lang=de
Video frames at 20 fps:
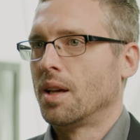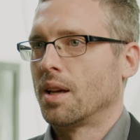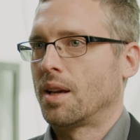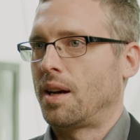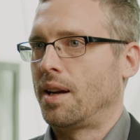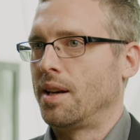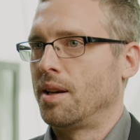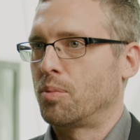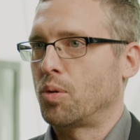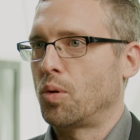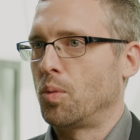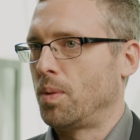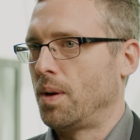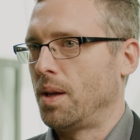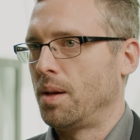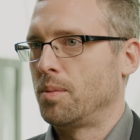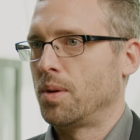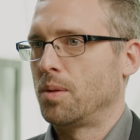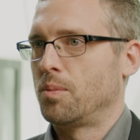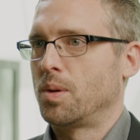keine
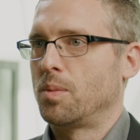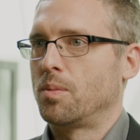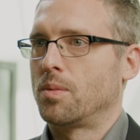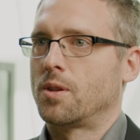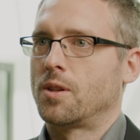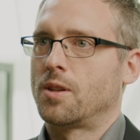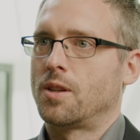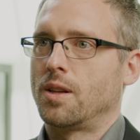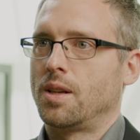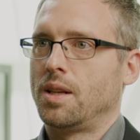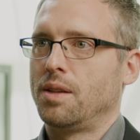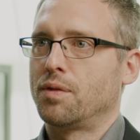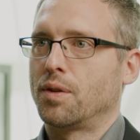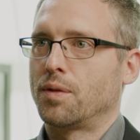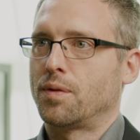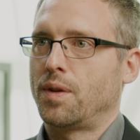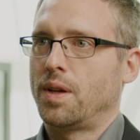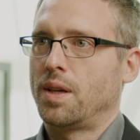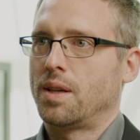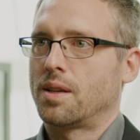Probleme mit der
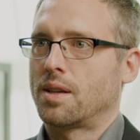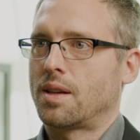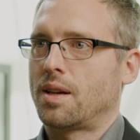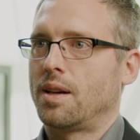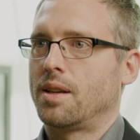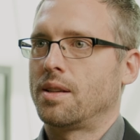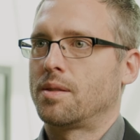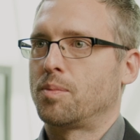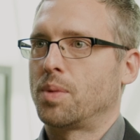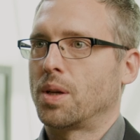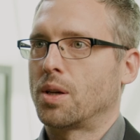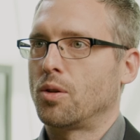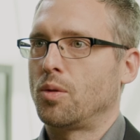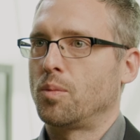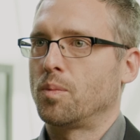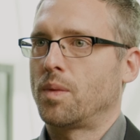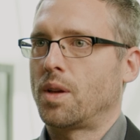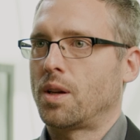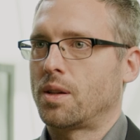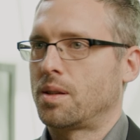Lieferfähigkeit
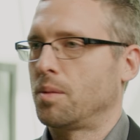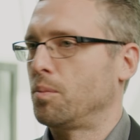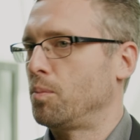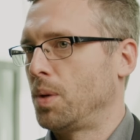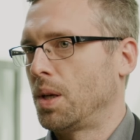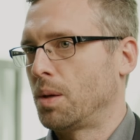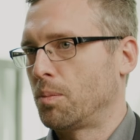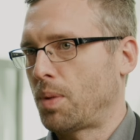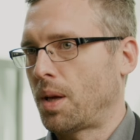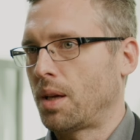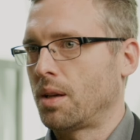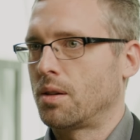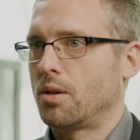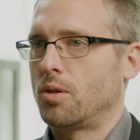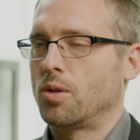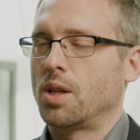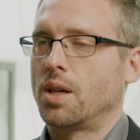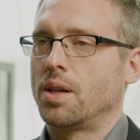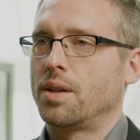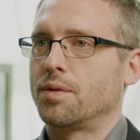bekommen nach dem Big Bang Go
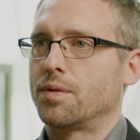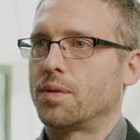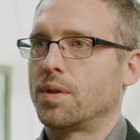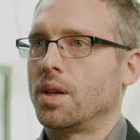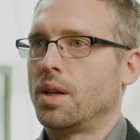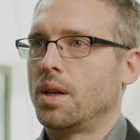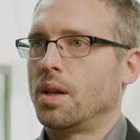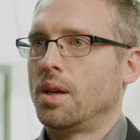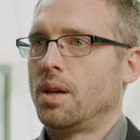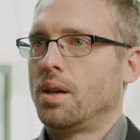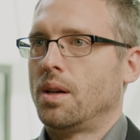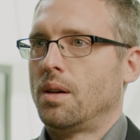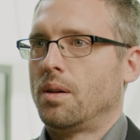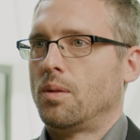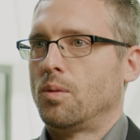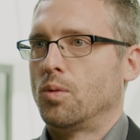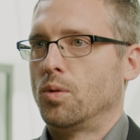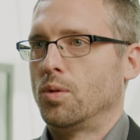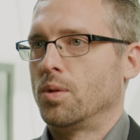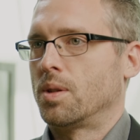Live.
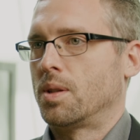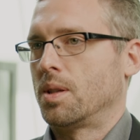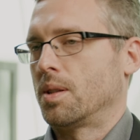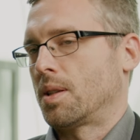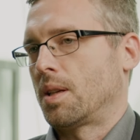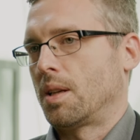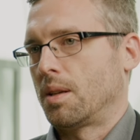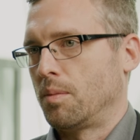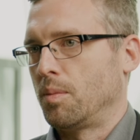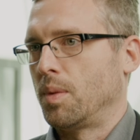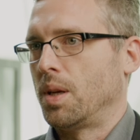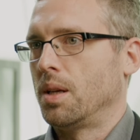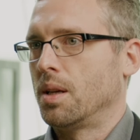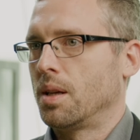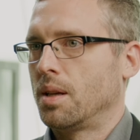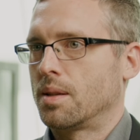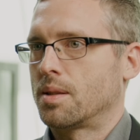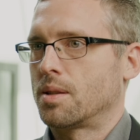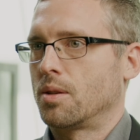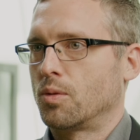Und das hat am Ende
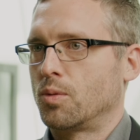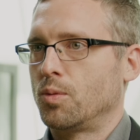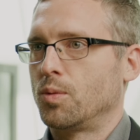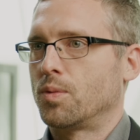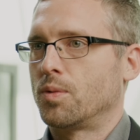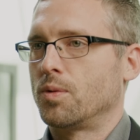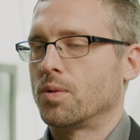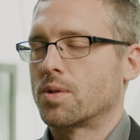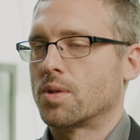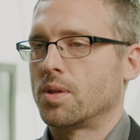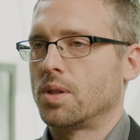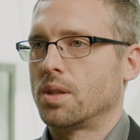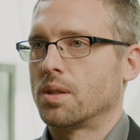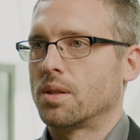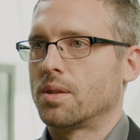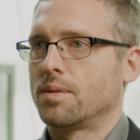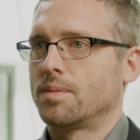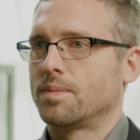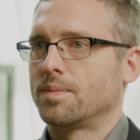jetzt auch gut funktioniert.